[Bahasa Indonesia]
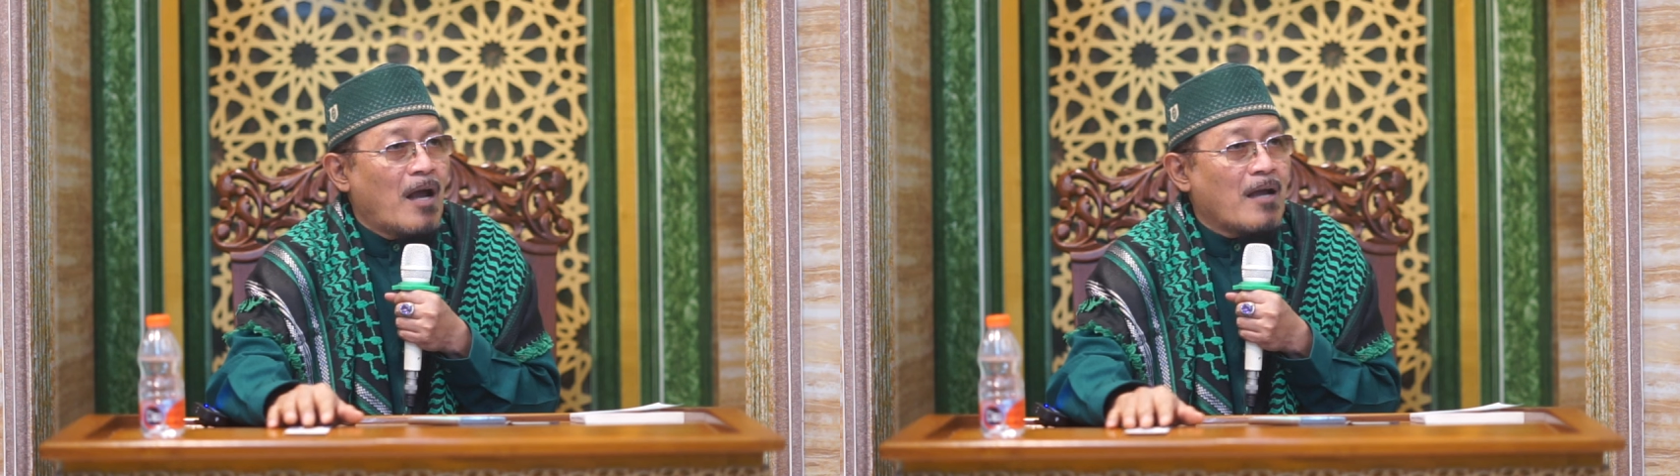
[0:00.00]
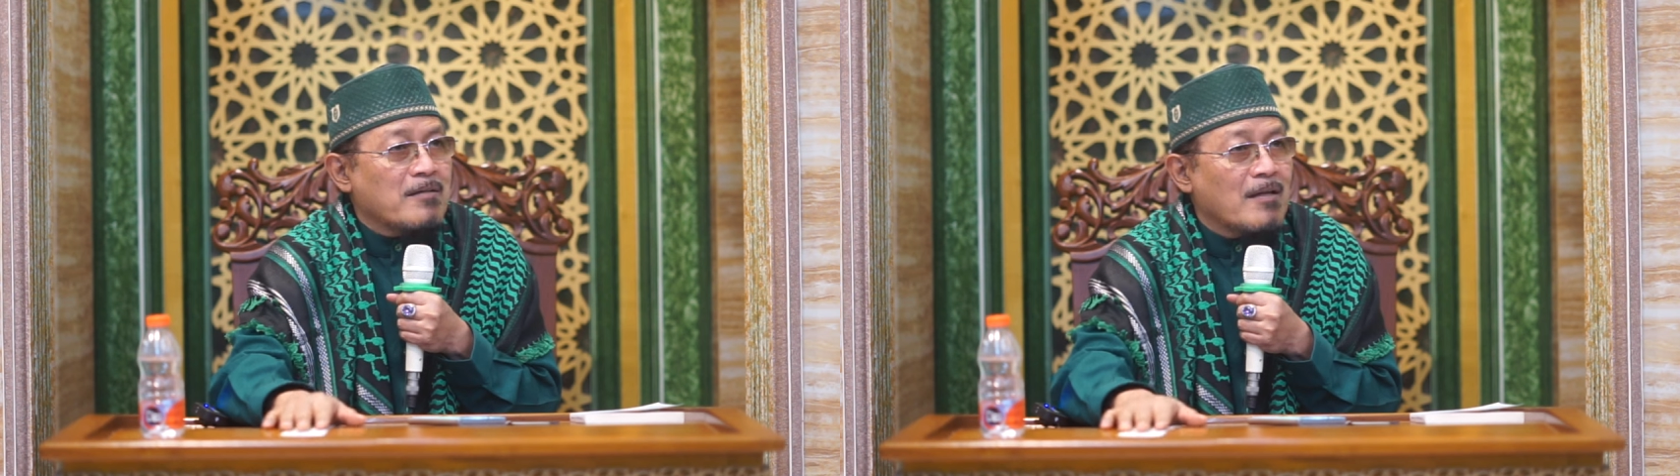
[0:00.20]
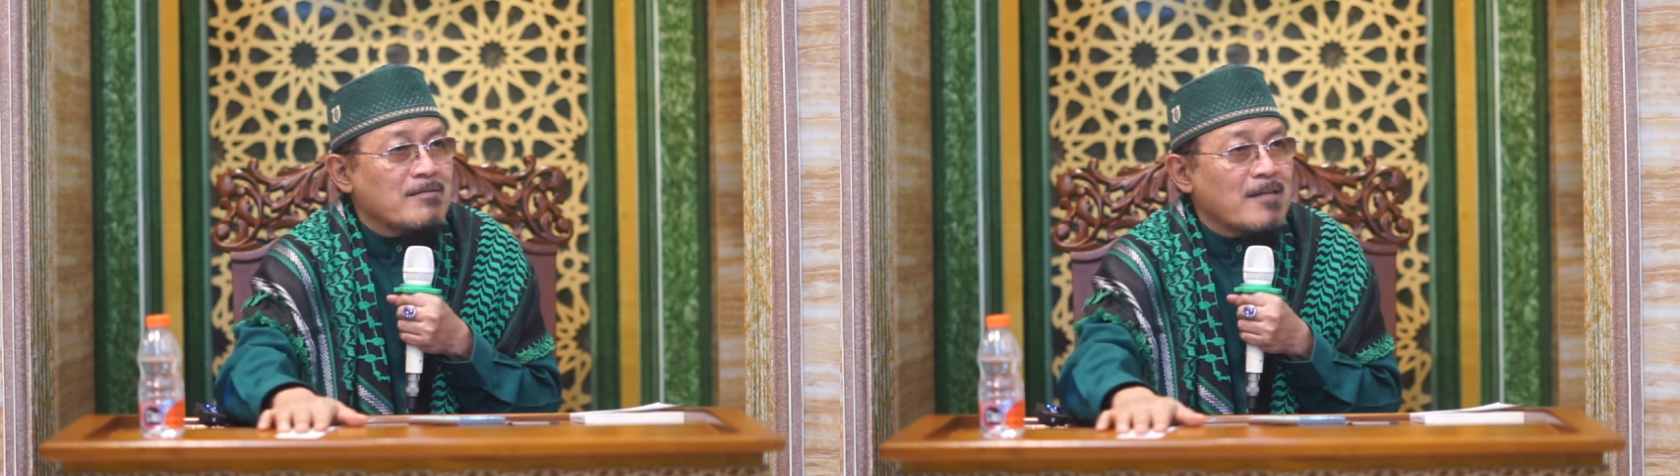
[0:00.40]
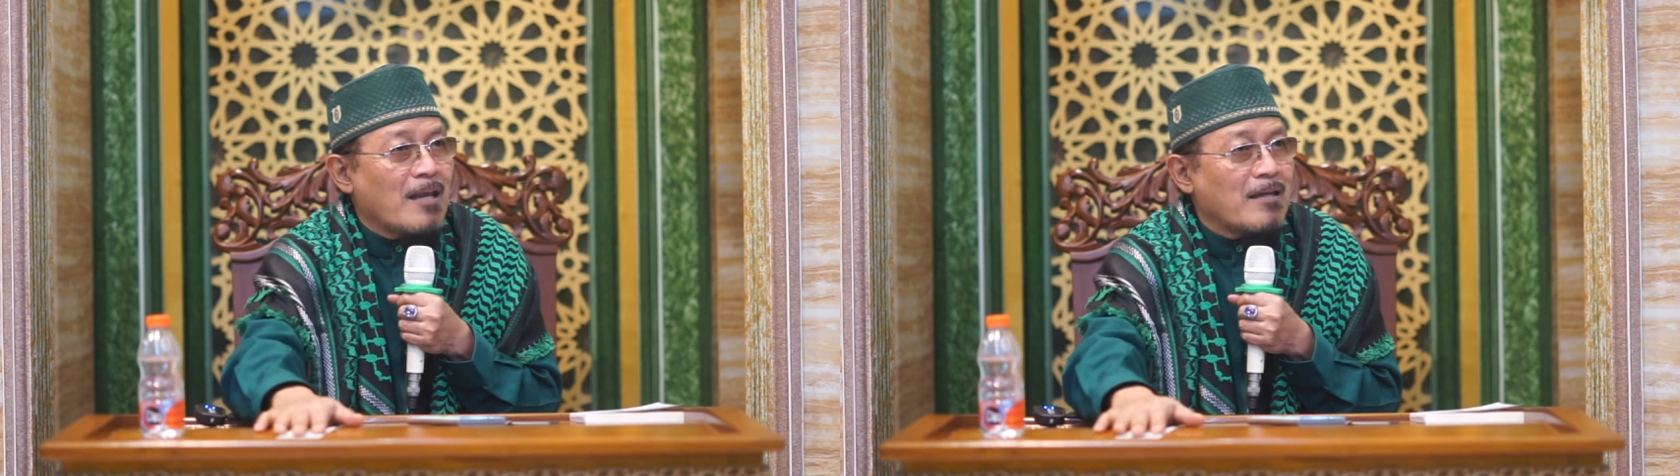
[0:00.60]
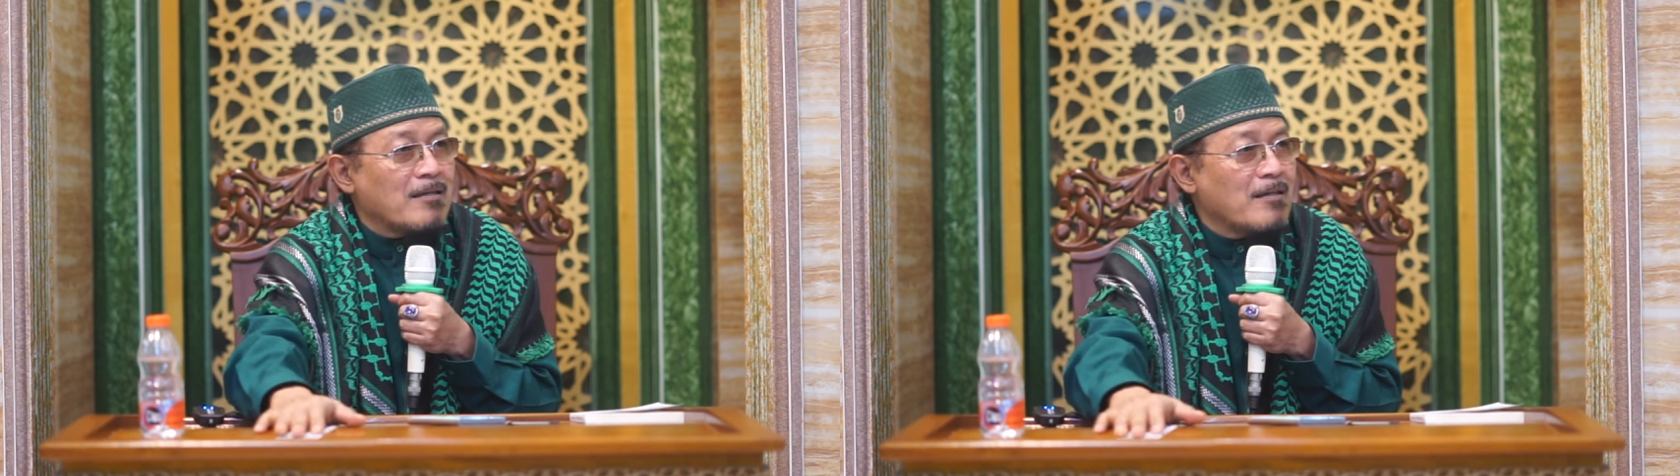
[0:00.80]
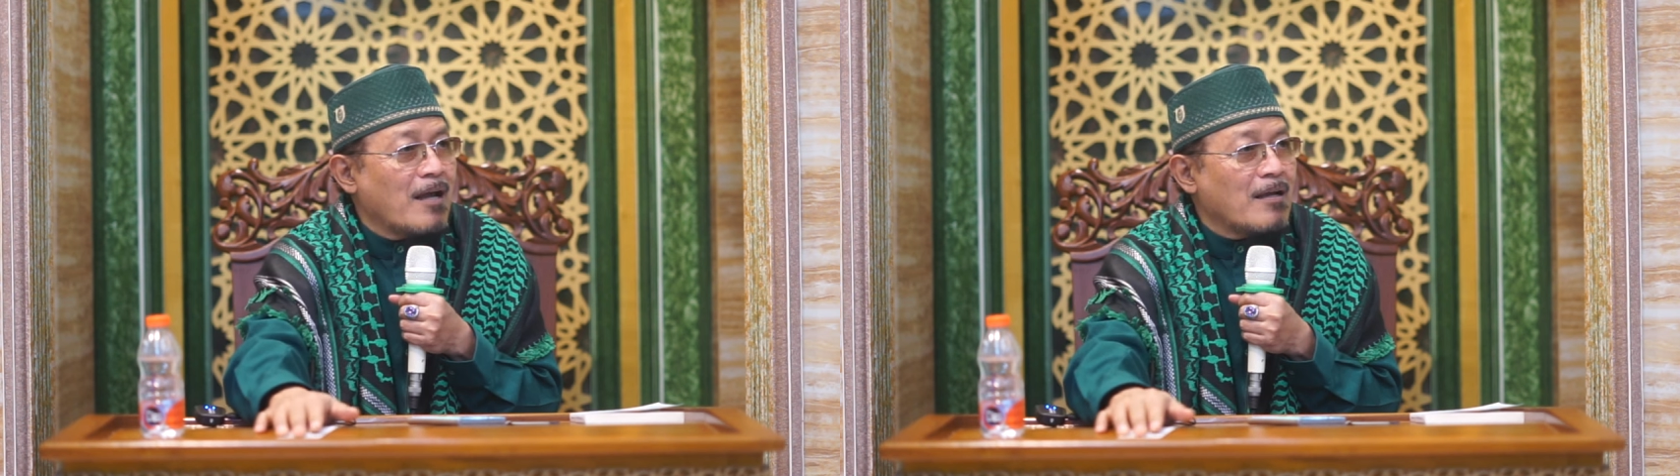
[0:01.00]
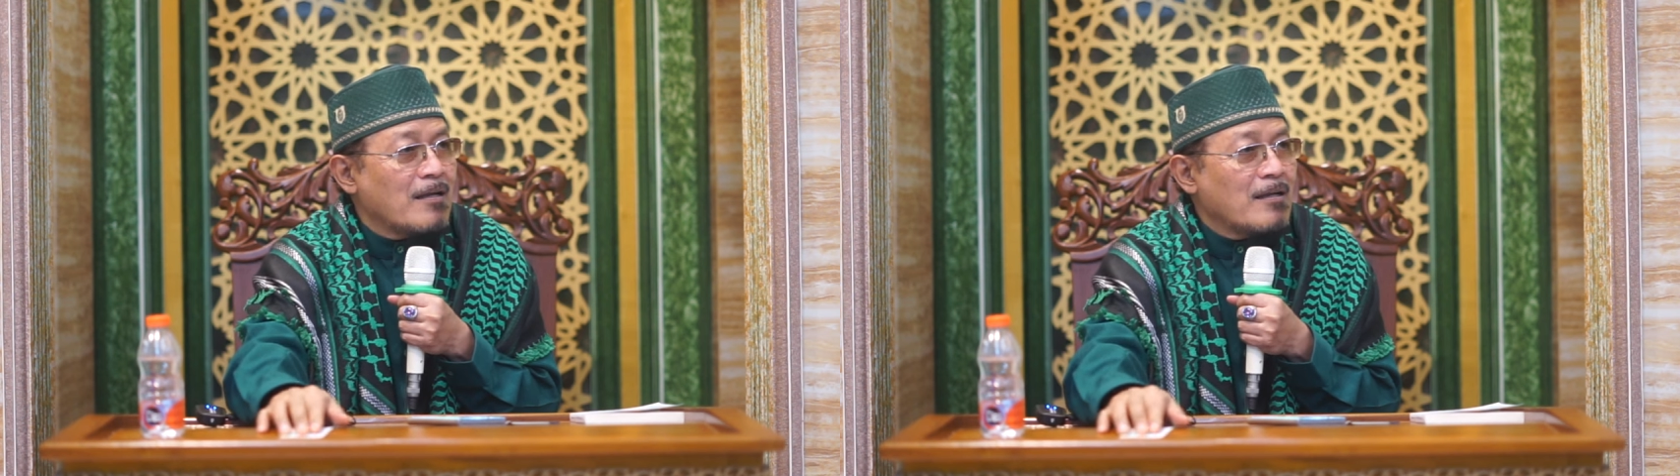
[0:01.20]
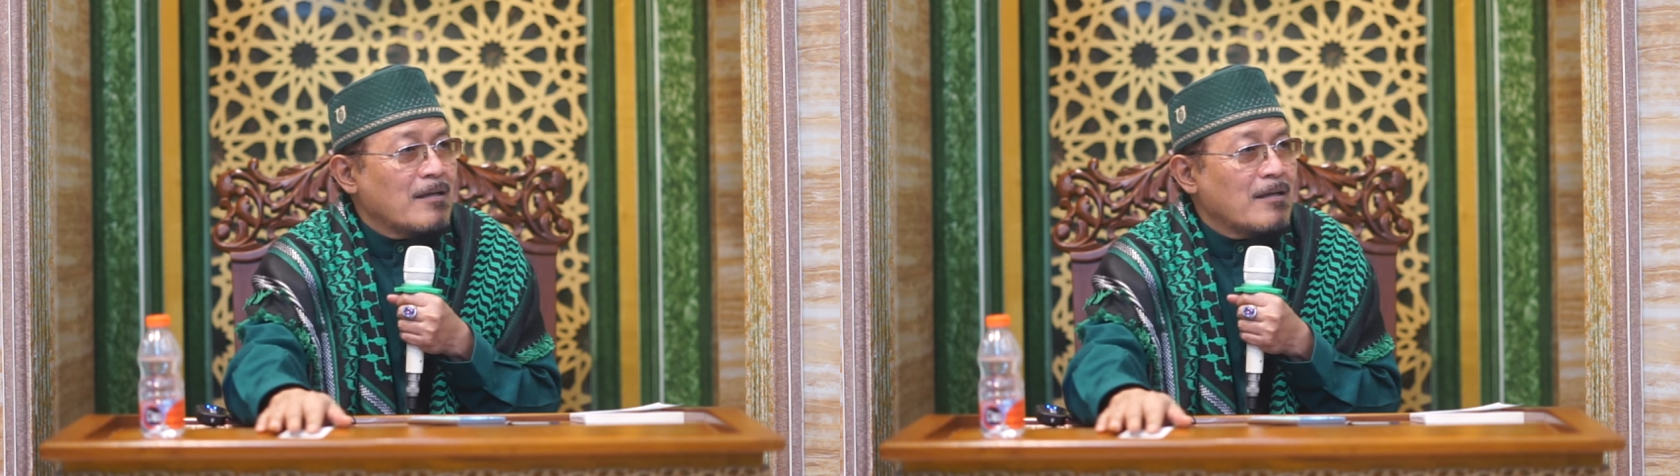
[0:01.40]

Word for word: ada caleg yang